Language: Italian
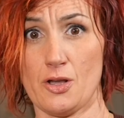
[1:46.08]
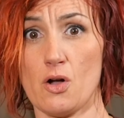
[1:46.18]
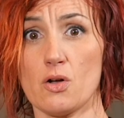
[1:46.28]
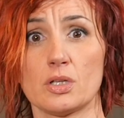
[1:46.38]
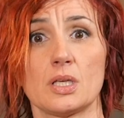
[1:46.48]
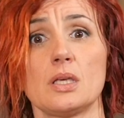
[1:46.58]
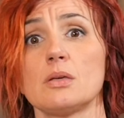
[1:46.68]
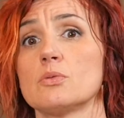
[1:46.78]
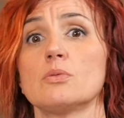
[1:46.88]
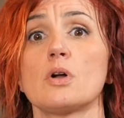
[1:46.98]
gli
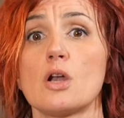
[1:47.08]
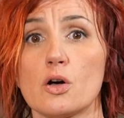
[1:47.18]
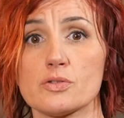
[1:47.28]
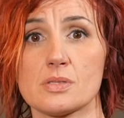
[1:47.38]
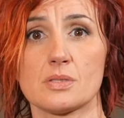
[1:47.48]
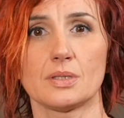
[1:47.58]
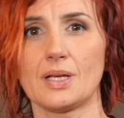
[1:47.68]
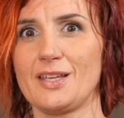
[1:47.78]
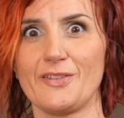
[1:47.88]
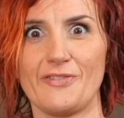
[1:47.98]
occhi, un gloss
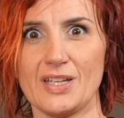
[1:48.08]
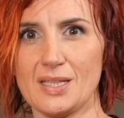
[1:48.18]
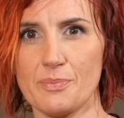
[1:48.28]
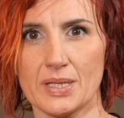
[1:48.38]
dagli effetti